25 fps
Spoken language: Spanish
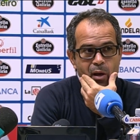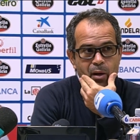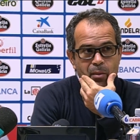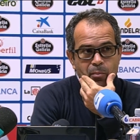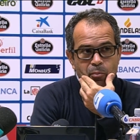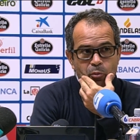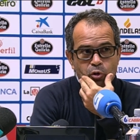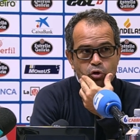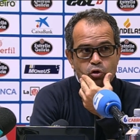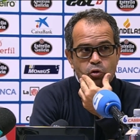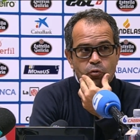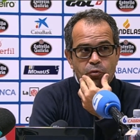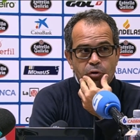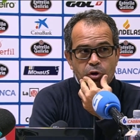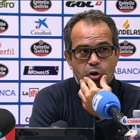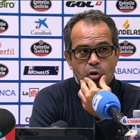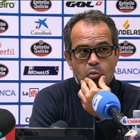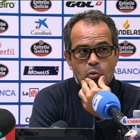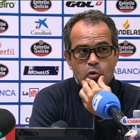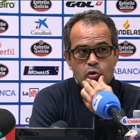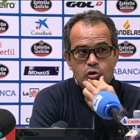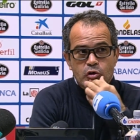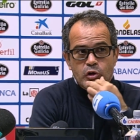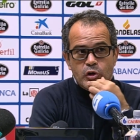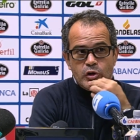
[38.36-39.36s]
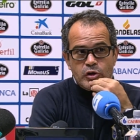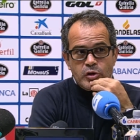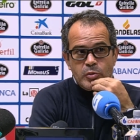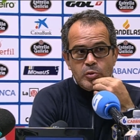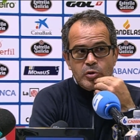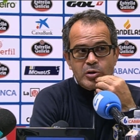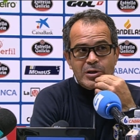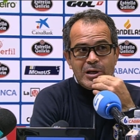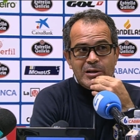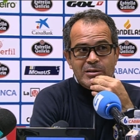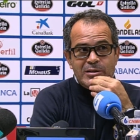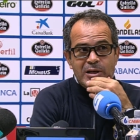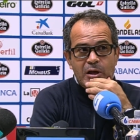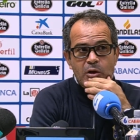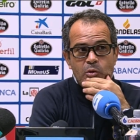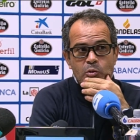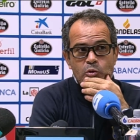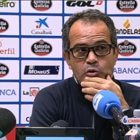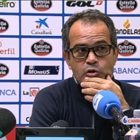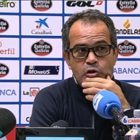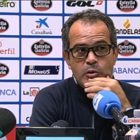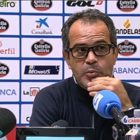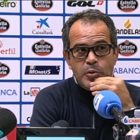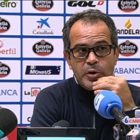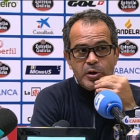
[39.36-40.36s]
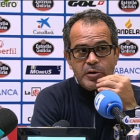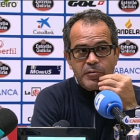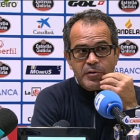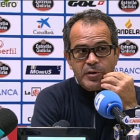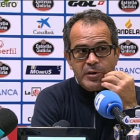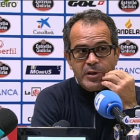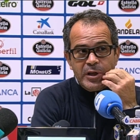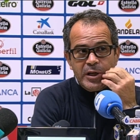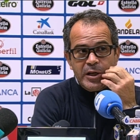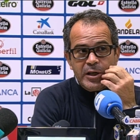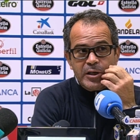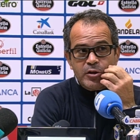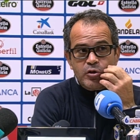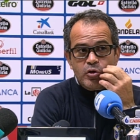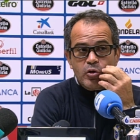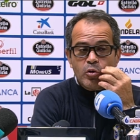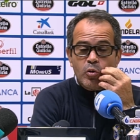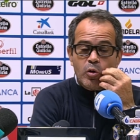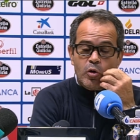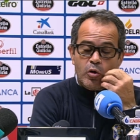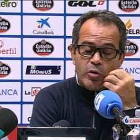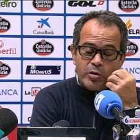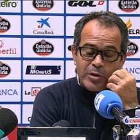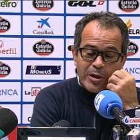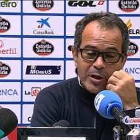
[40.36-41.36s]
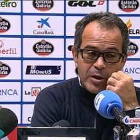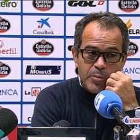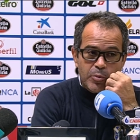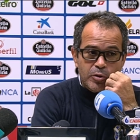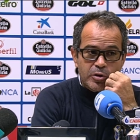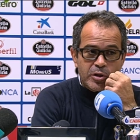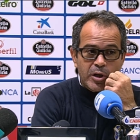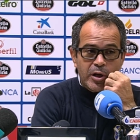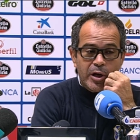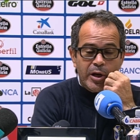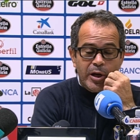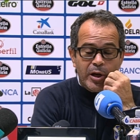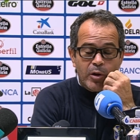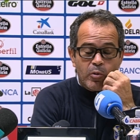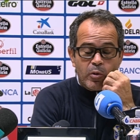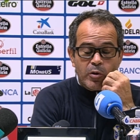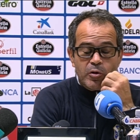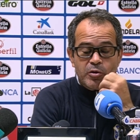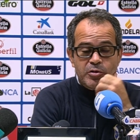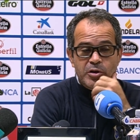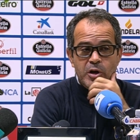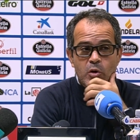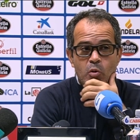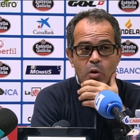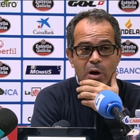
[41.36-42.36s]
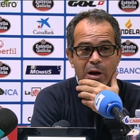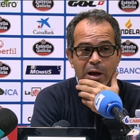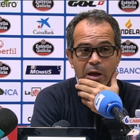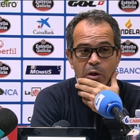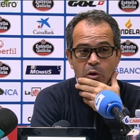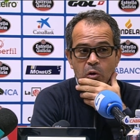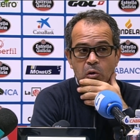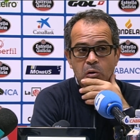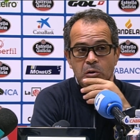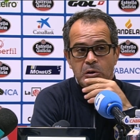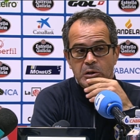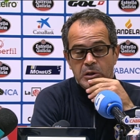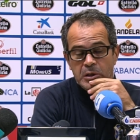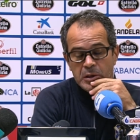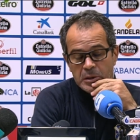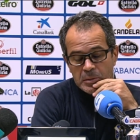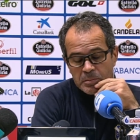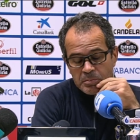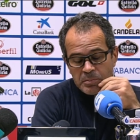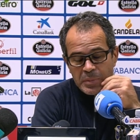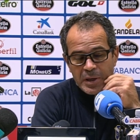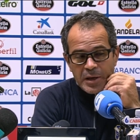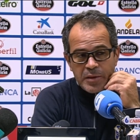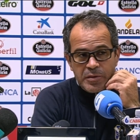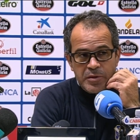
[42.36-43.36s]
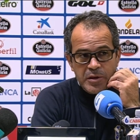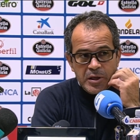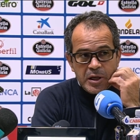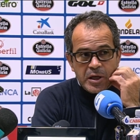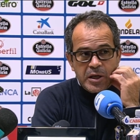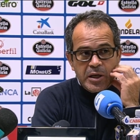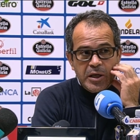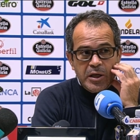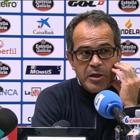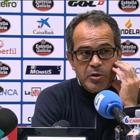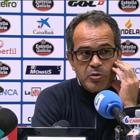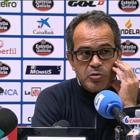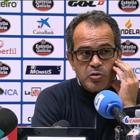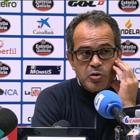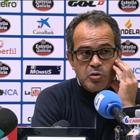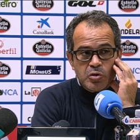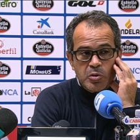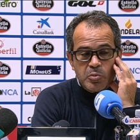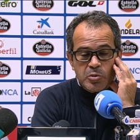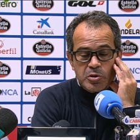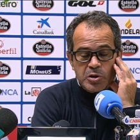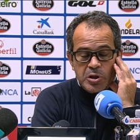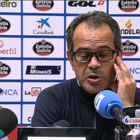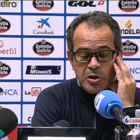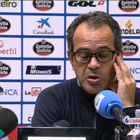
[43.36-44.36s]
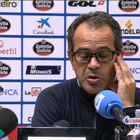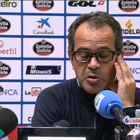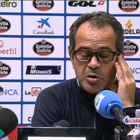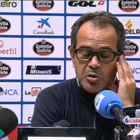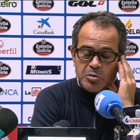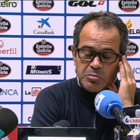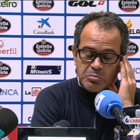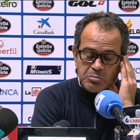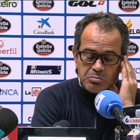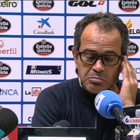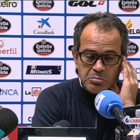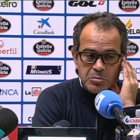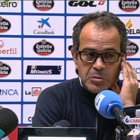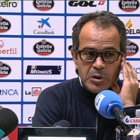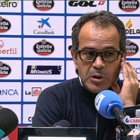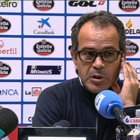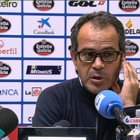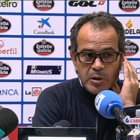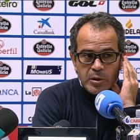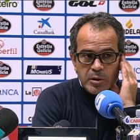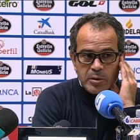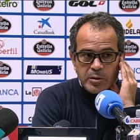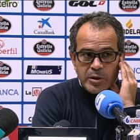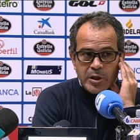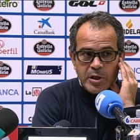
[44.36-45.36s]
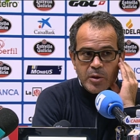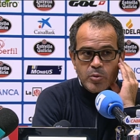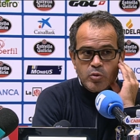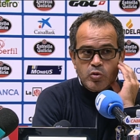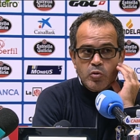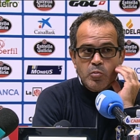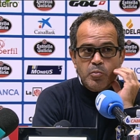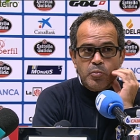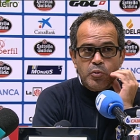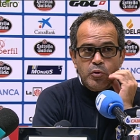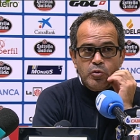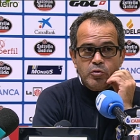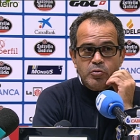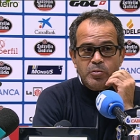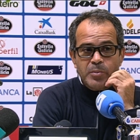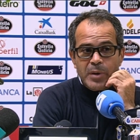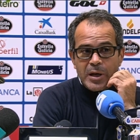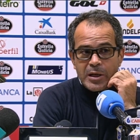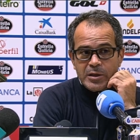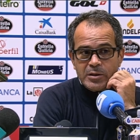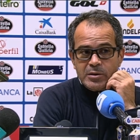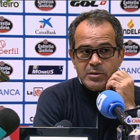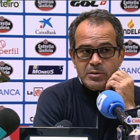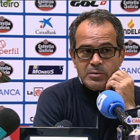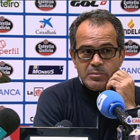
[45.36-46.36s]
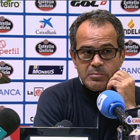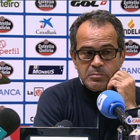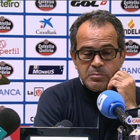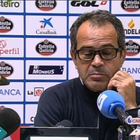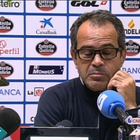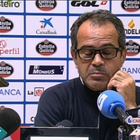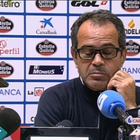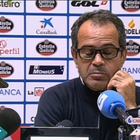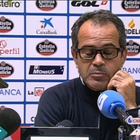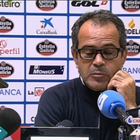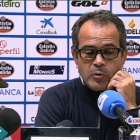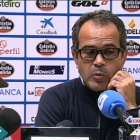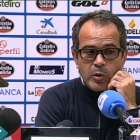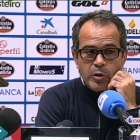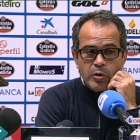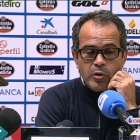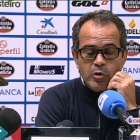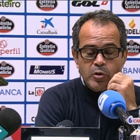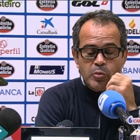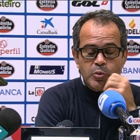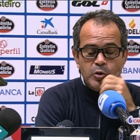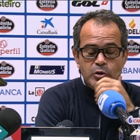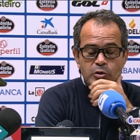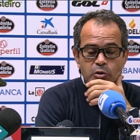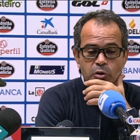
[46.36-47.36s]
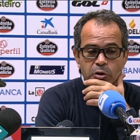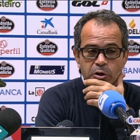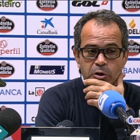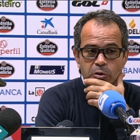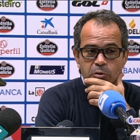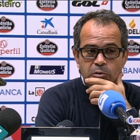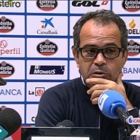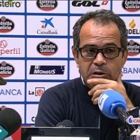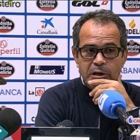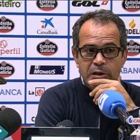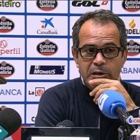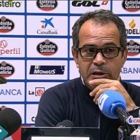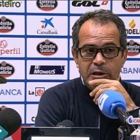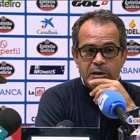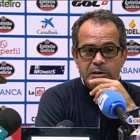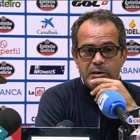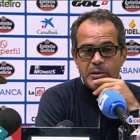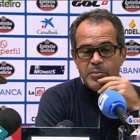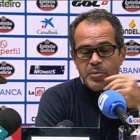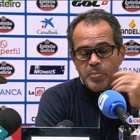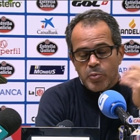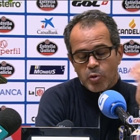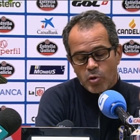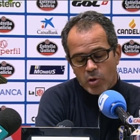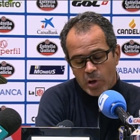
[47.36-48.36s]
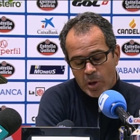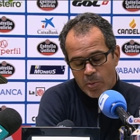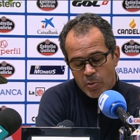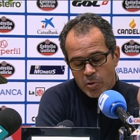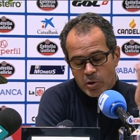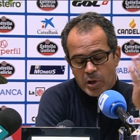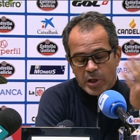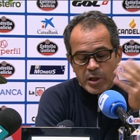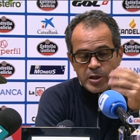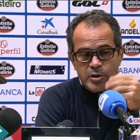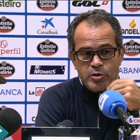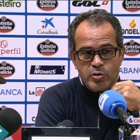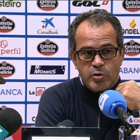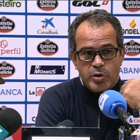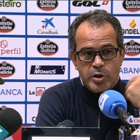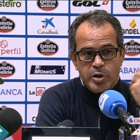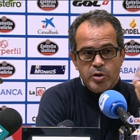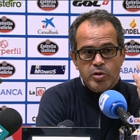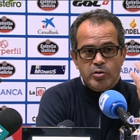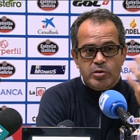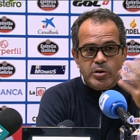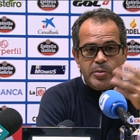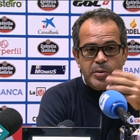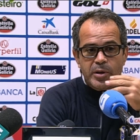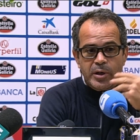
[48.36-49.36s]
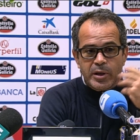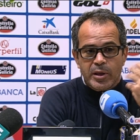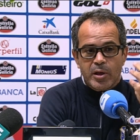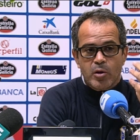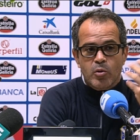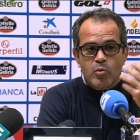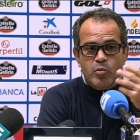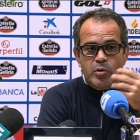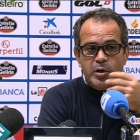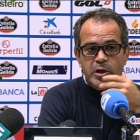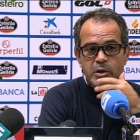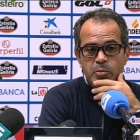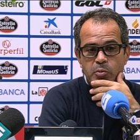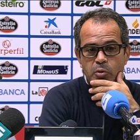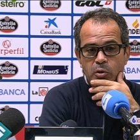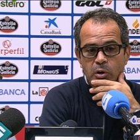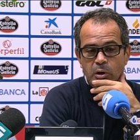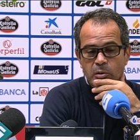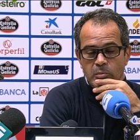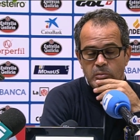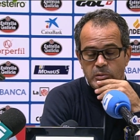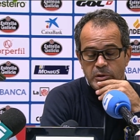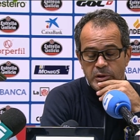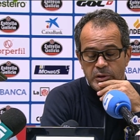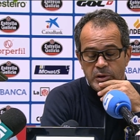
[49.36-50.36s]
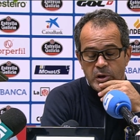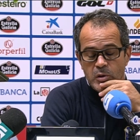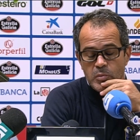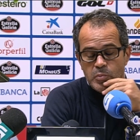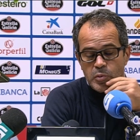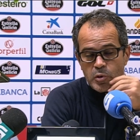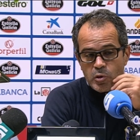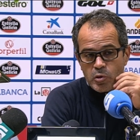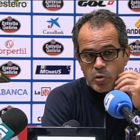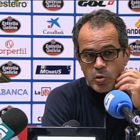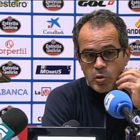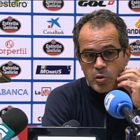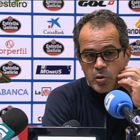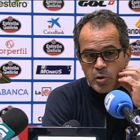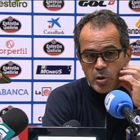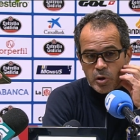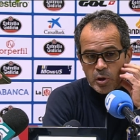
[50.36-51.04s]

hemos sufrido mucho, nos hemos cansado mucho por defender eso. Luego el equipo, eh, cuando se ha igualado parecía que nosotros hemos tenido, teníamos un punch más. Cuando hemos puesto 10 contra 10, también por los cambios que han hecho ellos, se habían quedado con un equipo quizá un poco